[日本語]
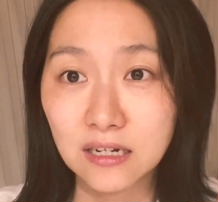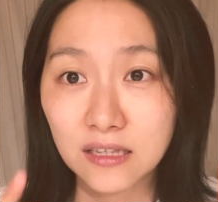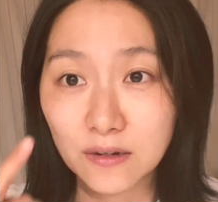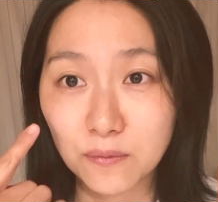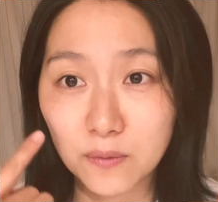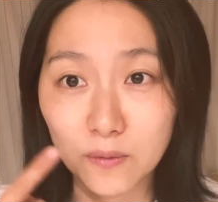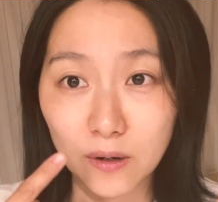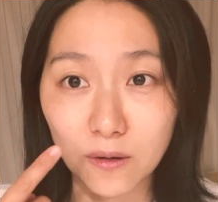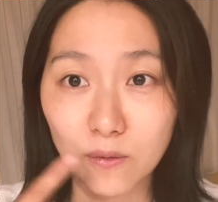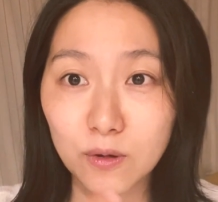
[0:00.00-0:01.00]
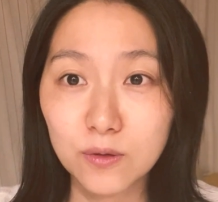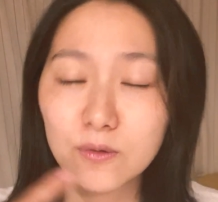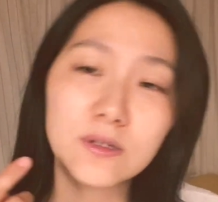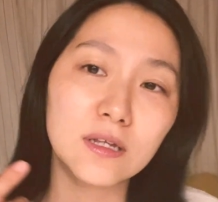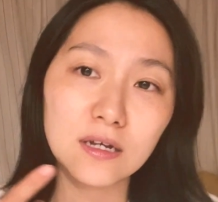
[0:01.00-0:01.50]
あでももうほらこれ
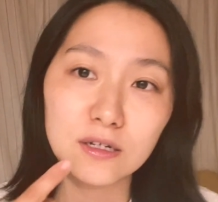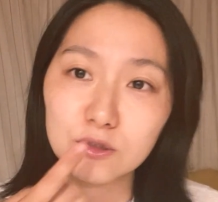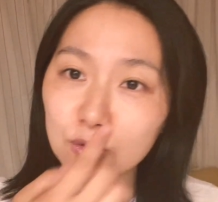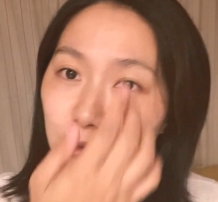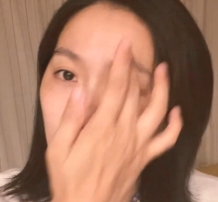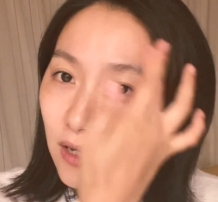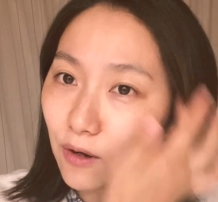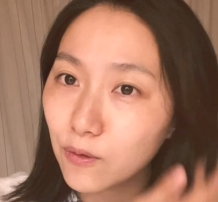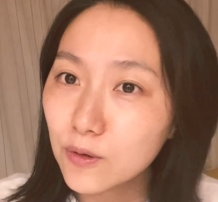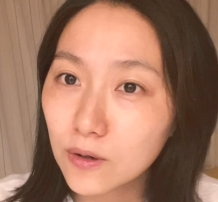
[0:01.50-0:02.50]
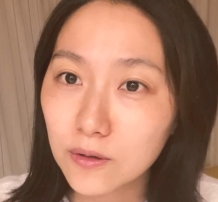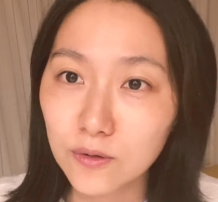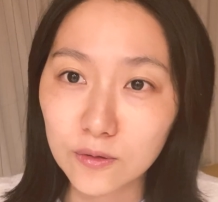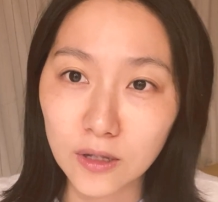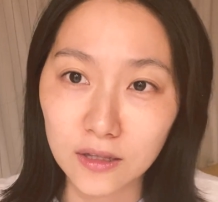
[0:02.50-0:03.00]
飲んだだけでちょっとだけ顔色が
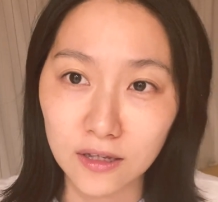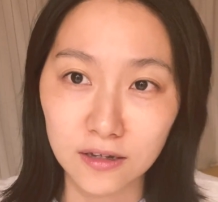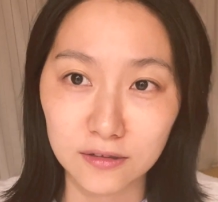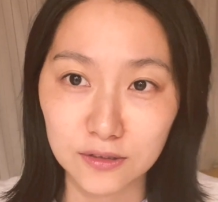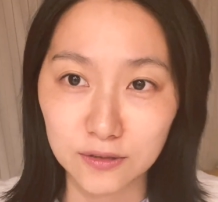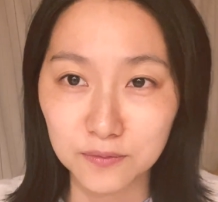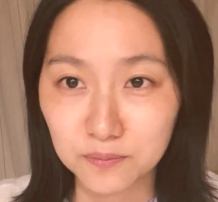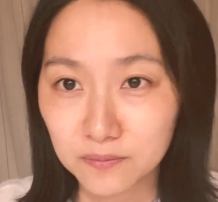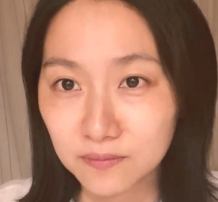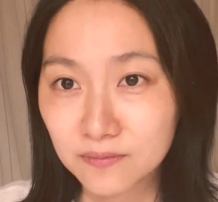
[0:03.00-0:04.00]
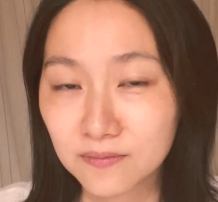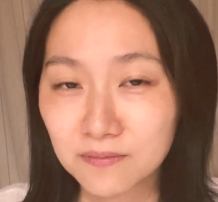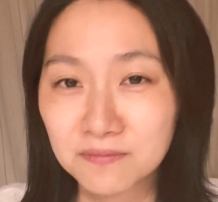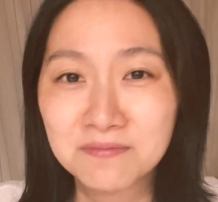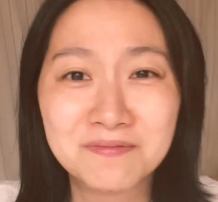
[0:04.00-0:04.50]
良くなった気がする
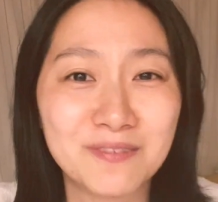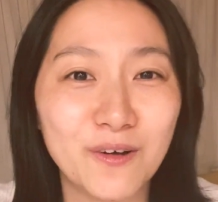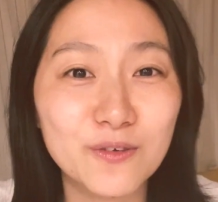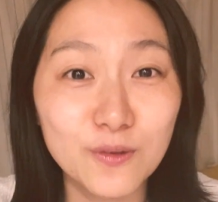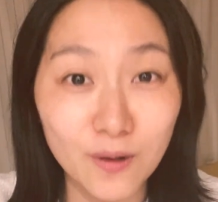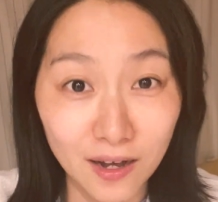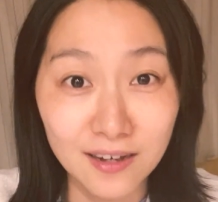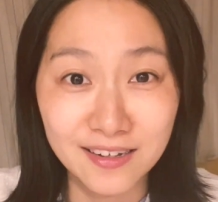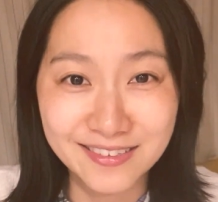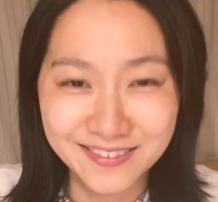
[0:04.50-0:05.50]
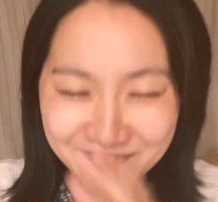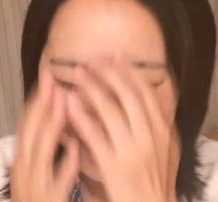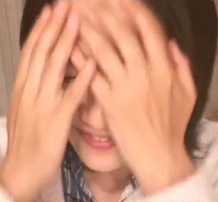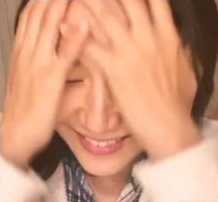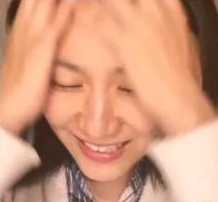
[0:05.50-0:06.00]
本当か
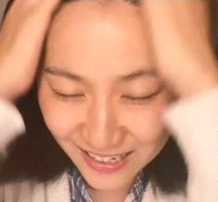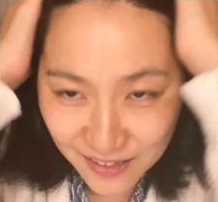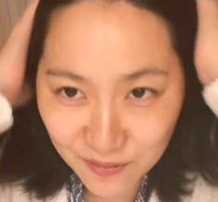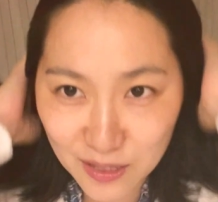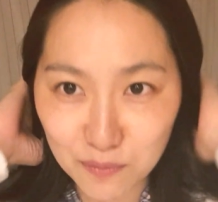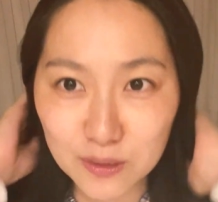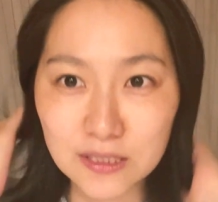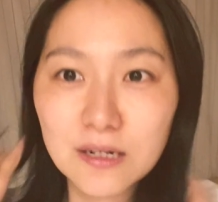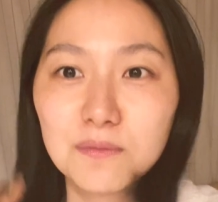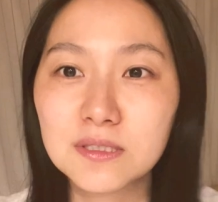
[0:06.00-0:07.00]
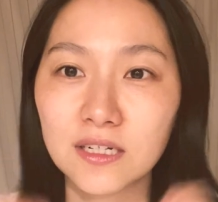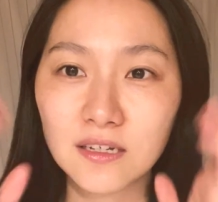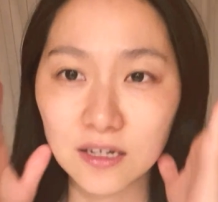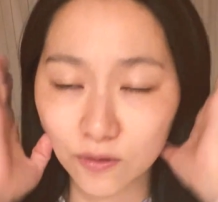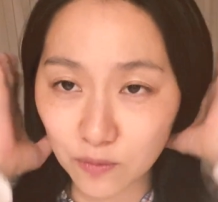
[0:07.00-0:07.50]
いやでも気持ちいいかもしれ
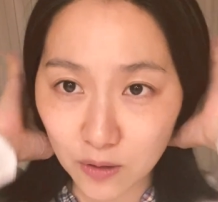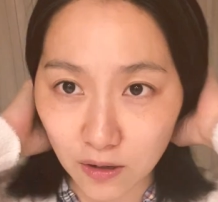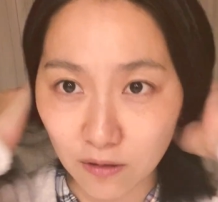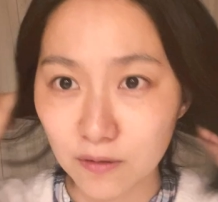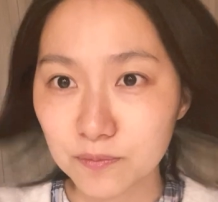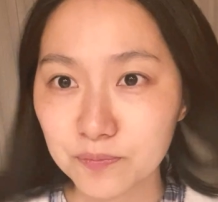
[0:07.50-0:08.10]
んけどなんか